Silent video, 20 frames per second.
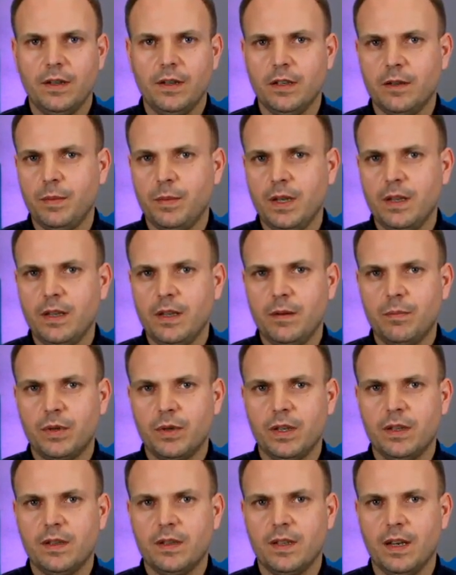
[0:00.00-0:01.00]
niezmienny
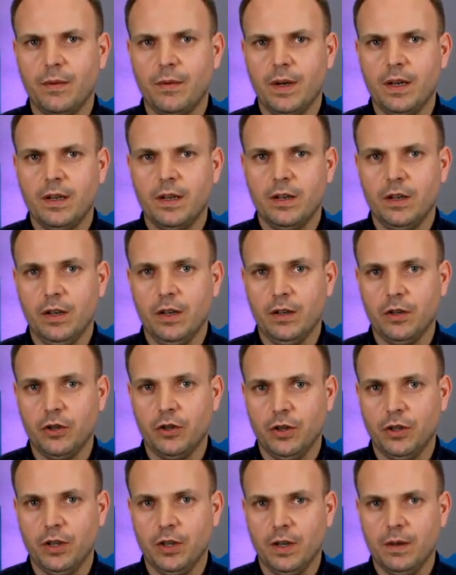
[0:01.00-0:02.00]
przez całe
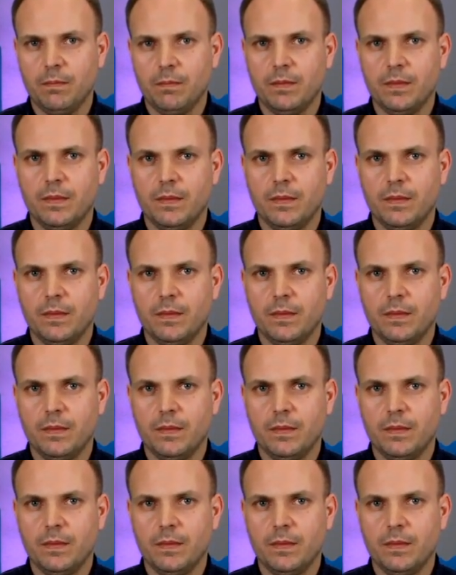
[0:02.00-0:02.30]
życie.